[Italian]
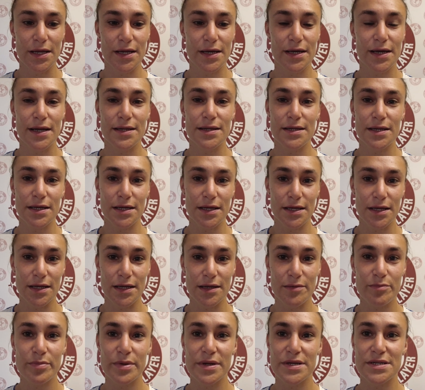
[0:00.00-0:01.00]
le
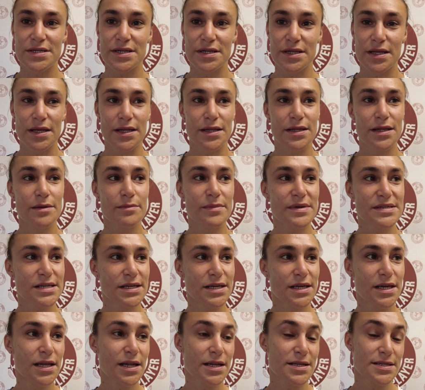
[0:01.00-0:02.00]
grandi imprese de, del
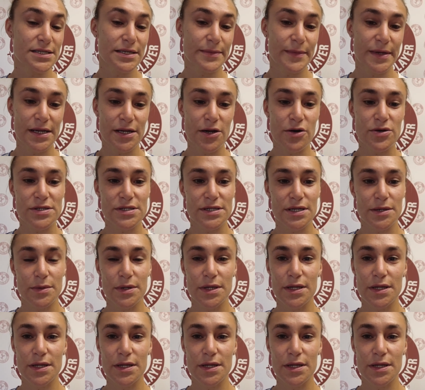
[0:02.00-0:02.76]
maschile insieme alle nostre,